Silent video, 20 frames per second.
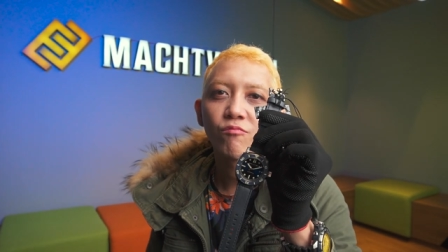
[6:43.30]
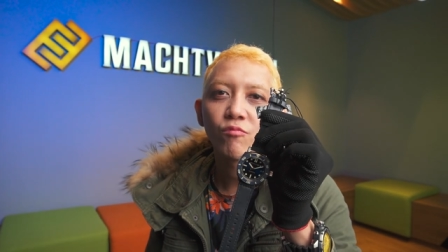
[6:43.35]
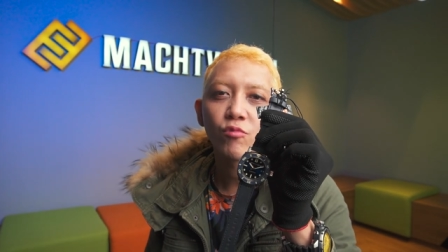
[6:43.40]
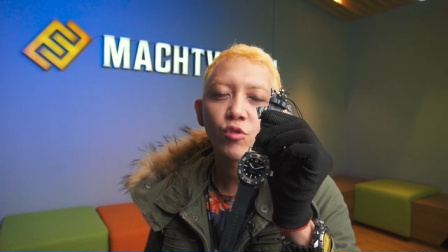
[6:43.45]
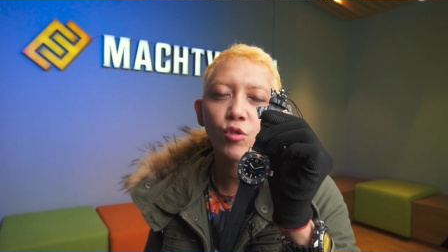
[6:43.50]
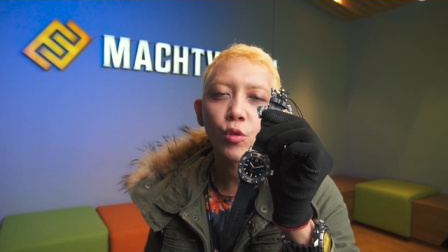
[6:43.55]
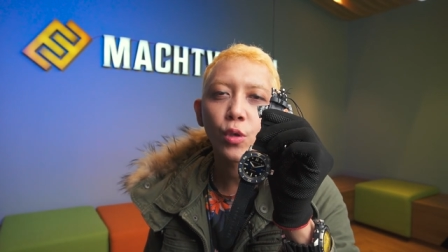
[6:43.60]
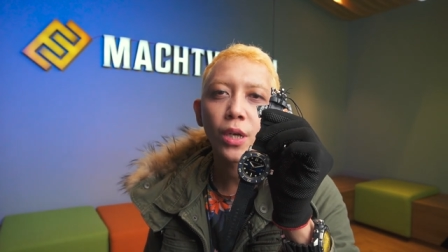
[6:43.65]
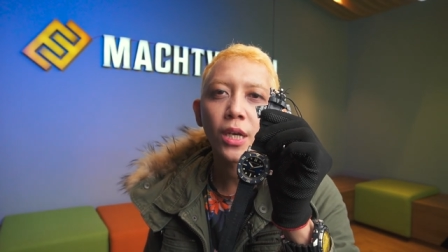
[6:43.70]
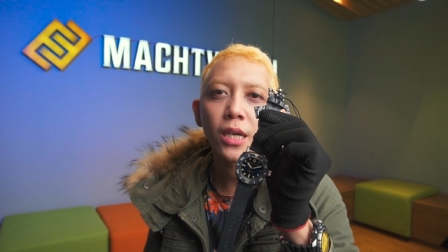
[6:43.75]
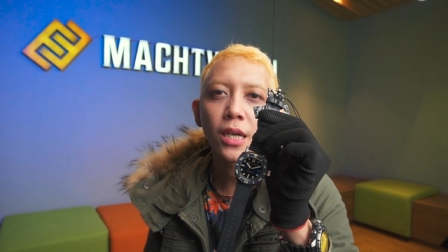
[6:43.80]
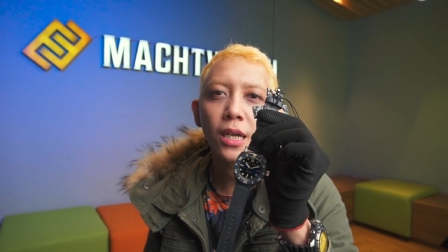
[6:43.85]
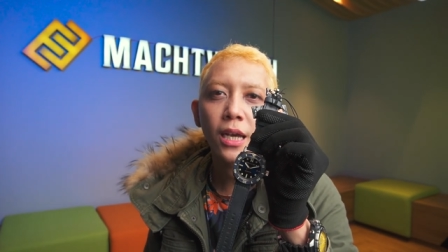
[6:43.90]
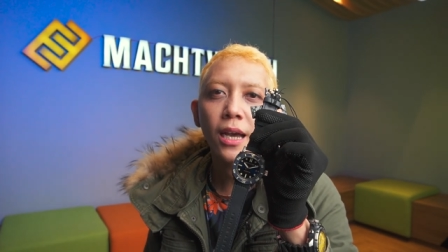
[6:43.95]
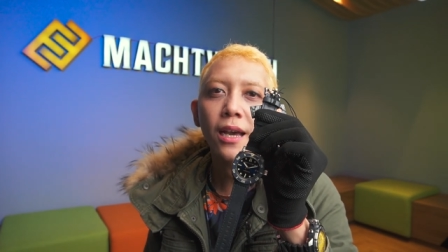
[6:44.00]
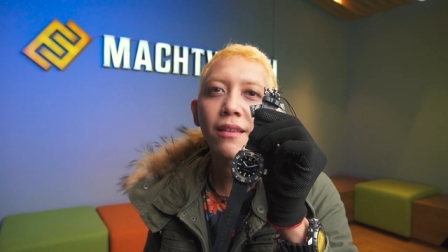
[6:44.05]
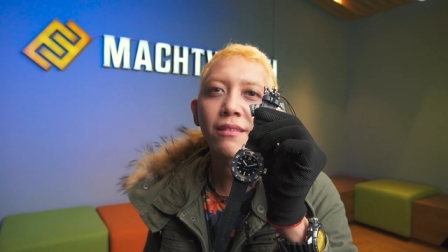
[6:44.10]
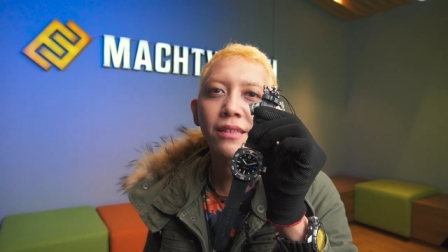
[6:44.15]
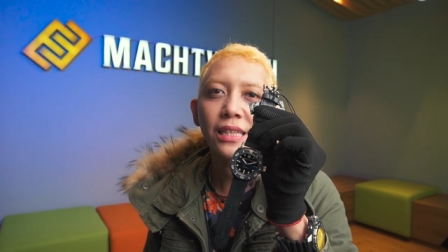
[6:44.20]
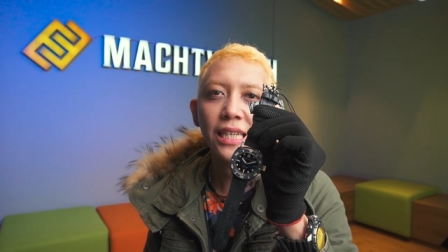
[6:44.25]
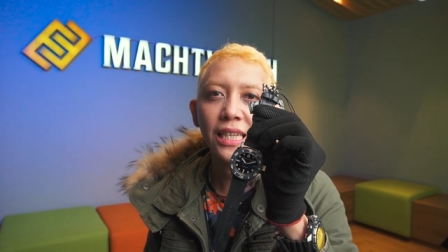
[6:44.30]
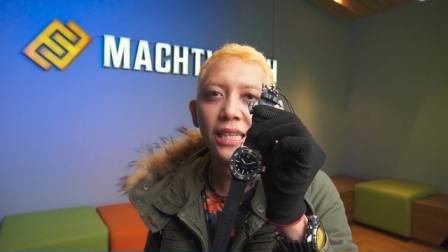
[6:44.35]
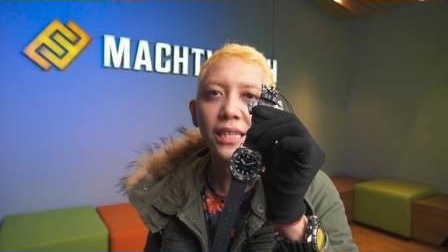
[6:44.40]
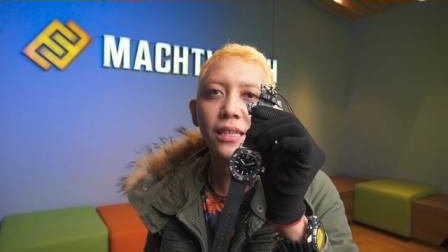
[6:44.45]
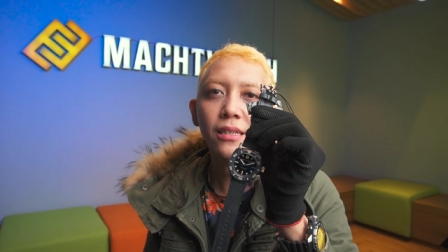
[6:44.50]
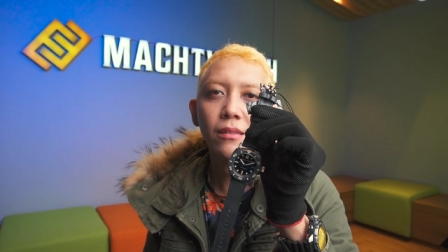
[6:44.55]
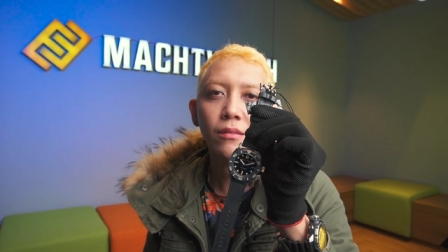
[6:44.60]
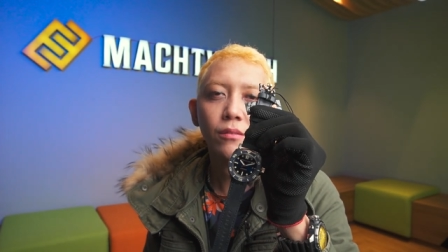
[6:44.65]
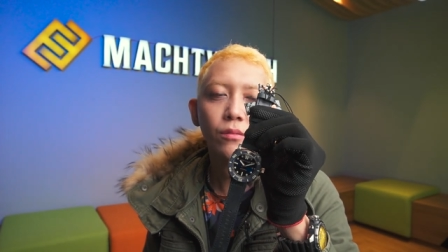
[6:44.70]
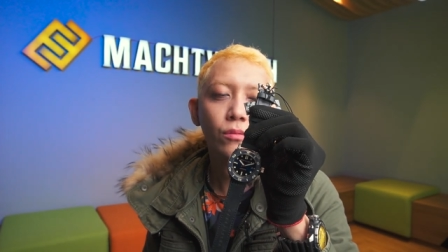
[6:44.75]
suka
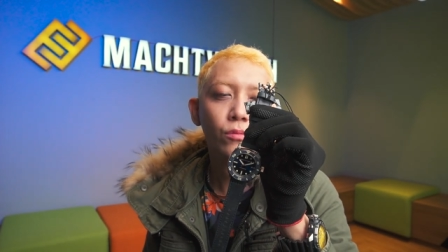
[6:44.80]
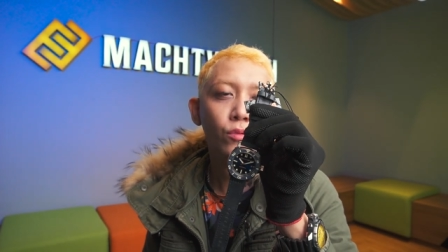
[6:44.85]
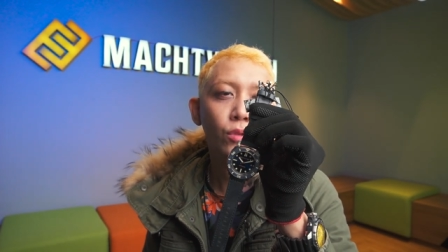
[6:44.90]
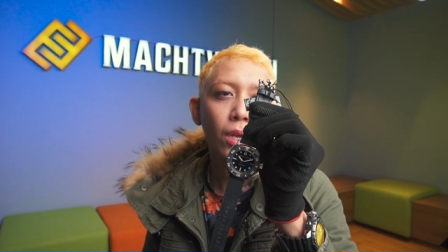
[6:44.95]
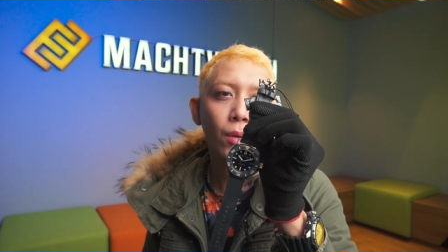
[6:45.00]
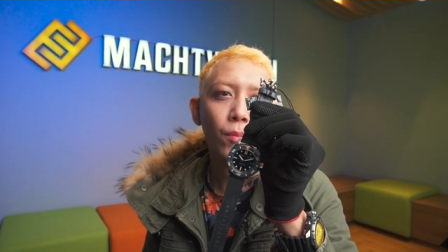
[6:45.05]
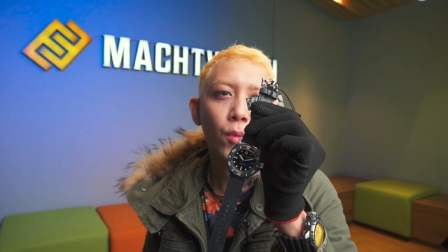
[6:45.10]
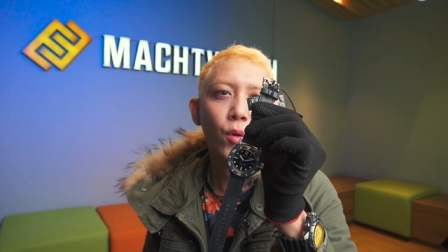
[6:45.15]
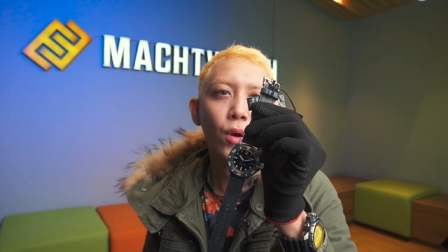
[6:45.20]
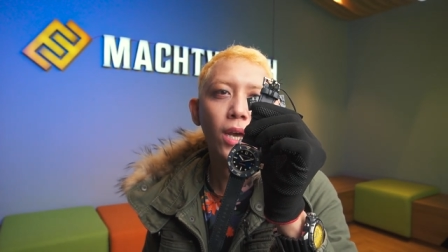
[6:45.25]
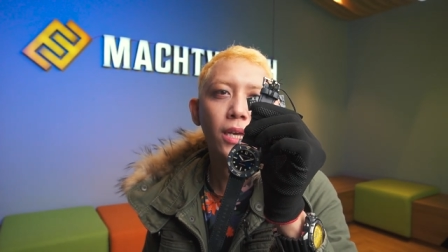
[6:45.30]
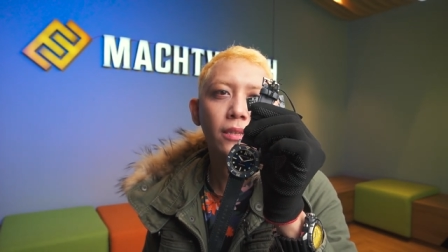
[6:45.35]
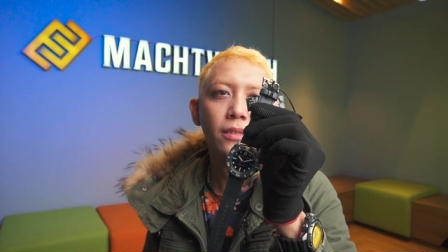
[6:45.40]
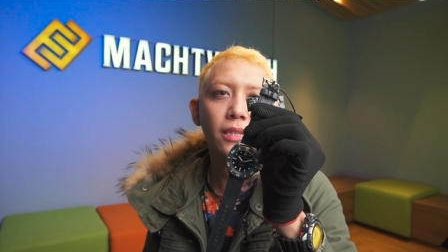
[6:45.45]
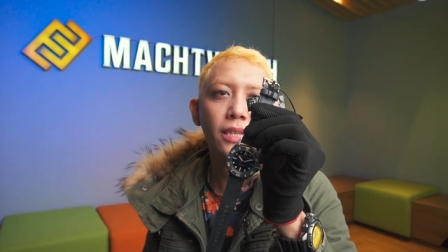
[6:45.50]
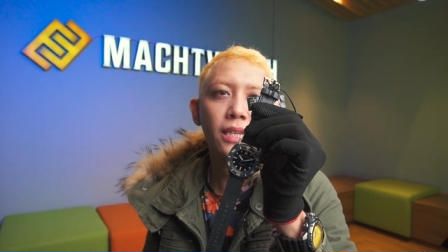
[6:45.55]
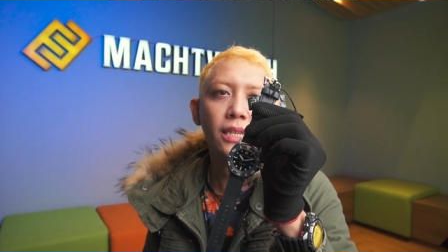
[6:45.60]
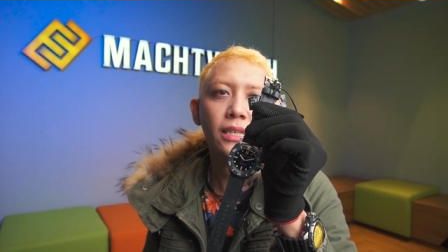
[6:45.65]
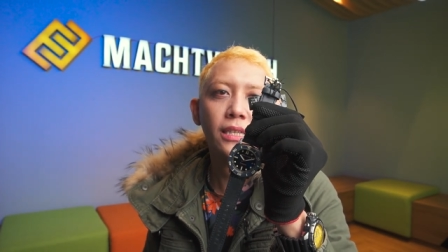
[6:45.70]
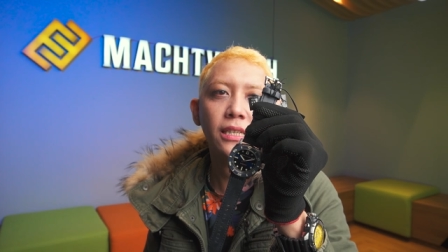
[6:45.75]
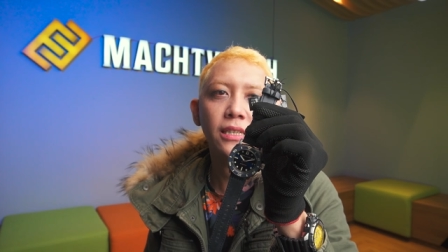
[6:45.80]
hunting, udah mau hunting,